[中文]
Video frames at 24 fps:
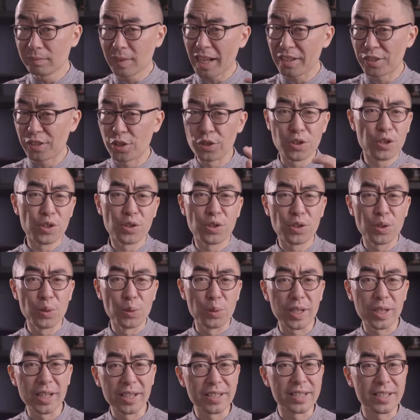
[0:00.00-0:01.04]
它其实是
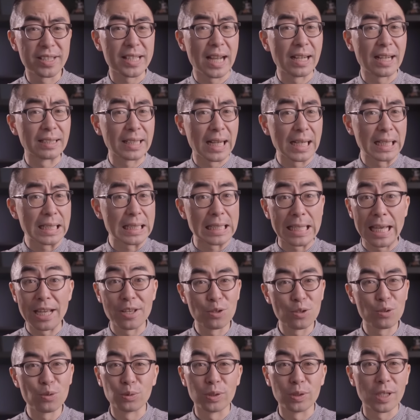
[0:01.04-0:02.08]
有一个相当
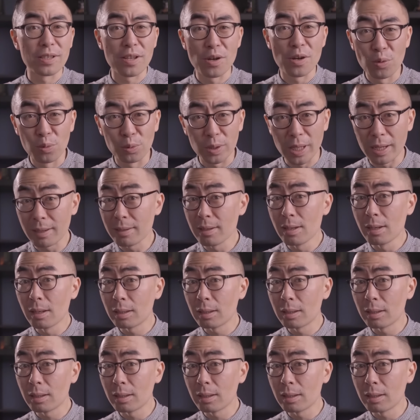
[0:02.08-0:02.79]
严肃的称呼的。